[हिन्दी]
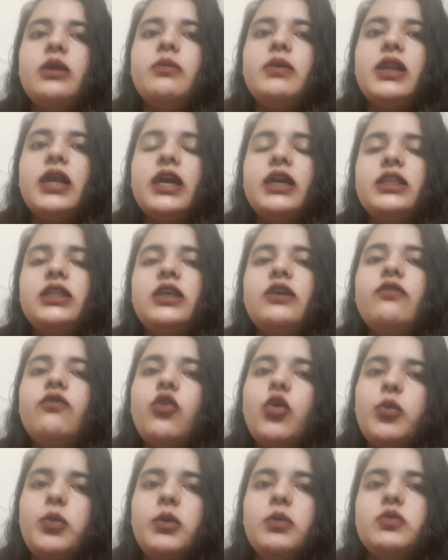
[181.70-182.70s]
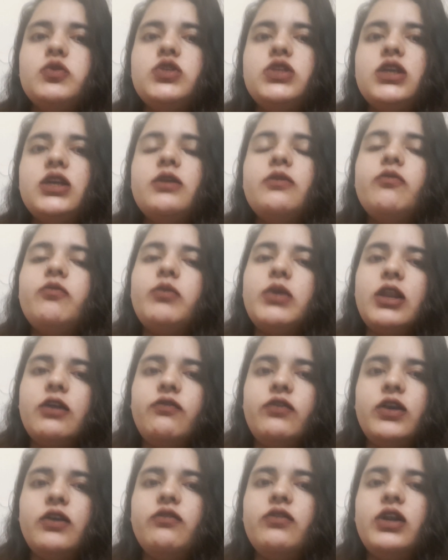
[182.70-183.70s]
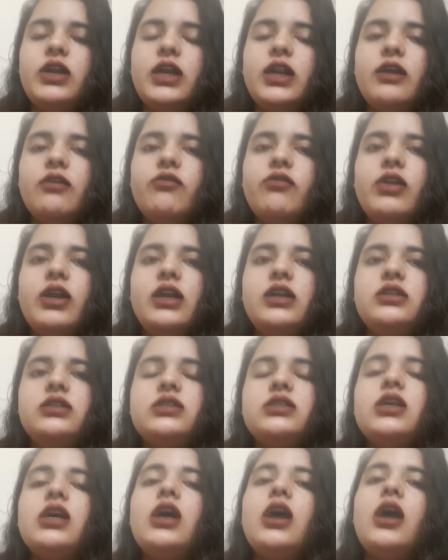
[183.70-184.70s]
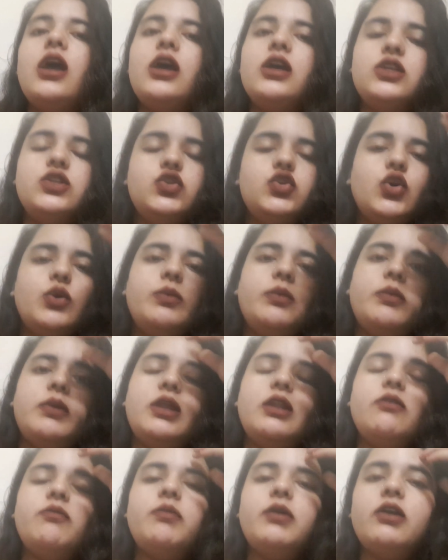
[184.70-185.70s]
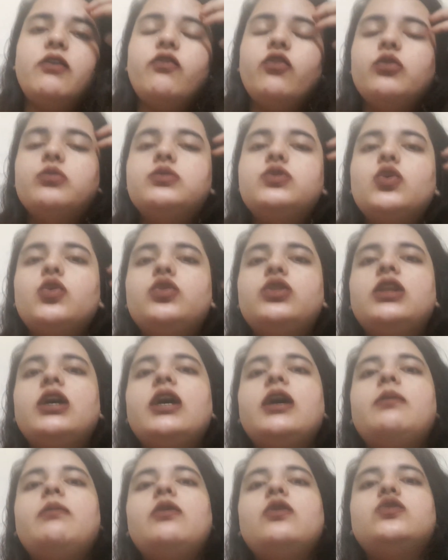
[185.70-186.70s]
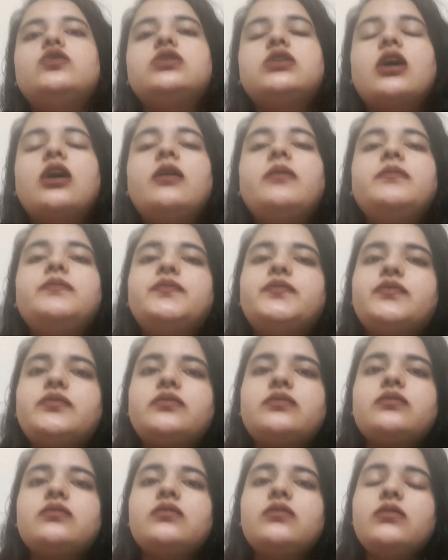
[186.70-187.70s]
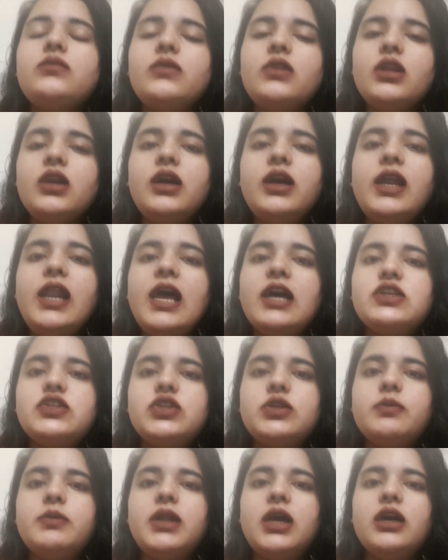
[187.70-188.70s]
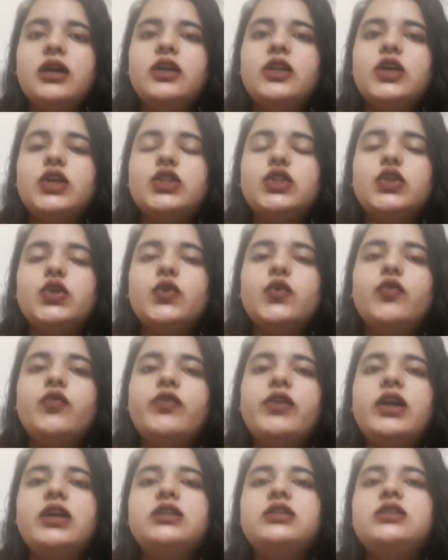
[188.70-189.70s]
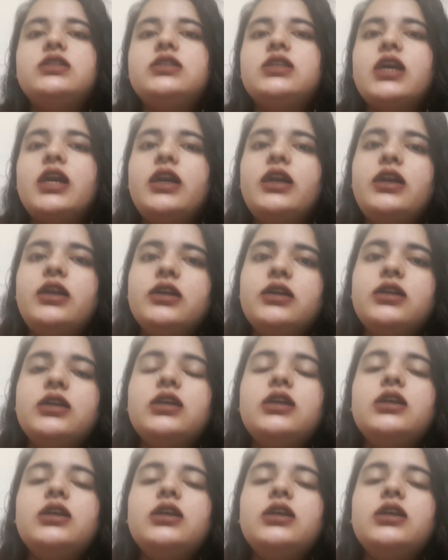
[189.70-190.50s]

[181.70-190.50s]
की बनाई थी वो भी मुझे मेरा फेवरेट है फ्रेंड्स जो भी मेरे परफ्यूम्स होते हैं मैं उसका कलेक्शन मिला के रखती हूँ फ्रेंड्स एंड